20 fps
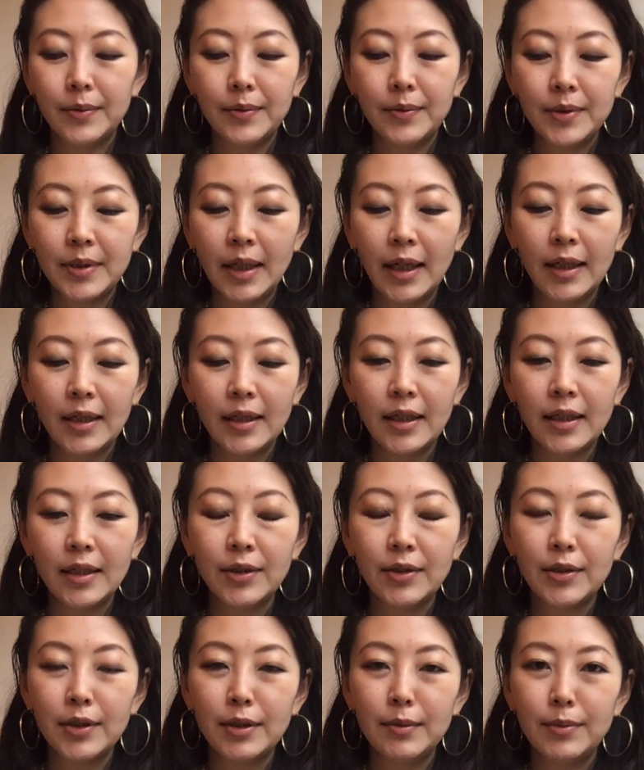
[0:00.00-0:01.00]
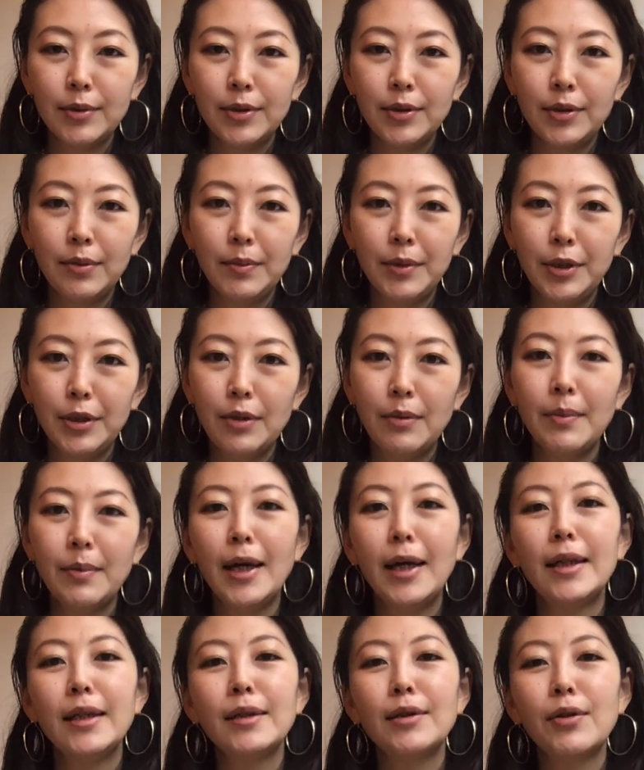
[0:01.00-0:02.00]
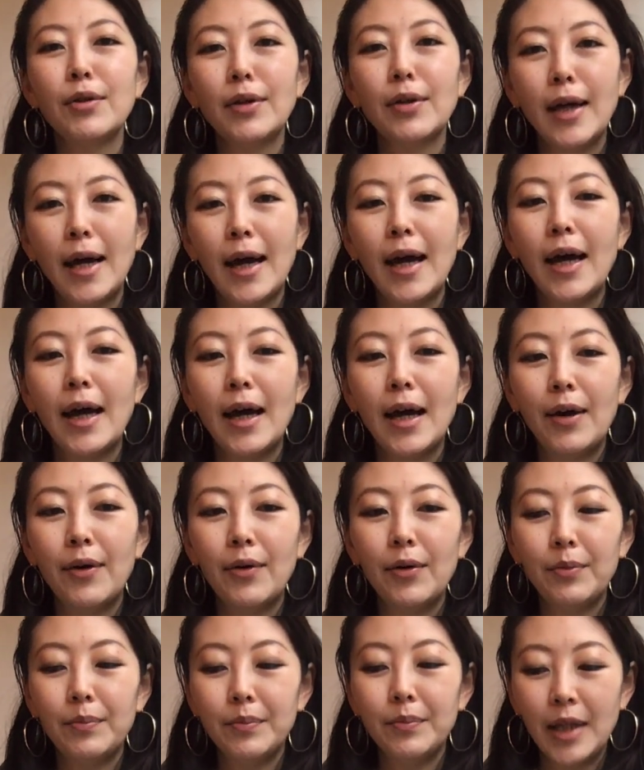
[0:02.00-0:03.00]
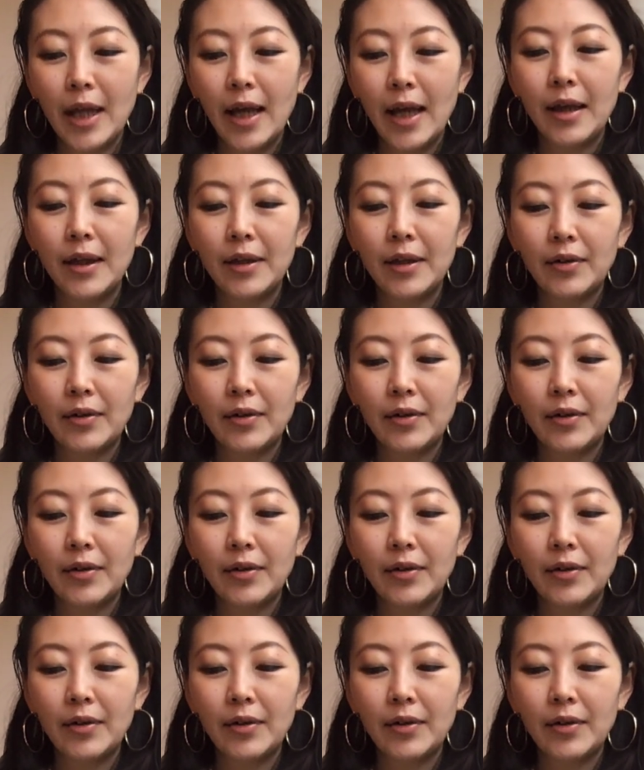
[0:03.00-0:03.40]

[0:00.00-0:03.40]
最近の自分の身の回りとかをね、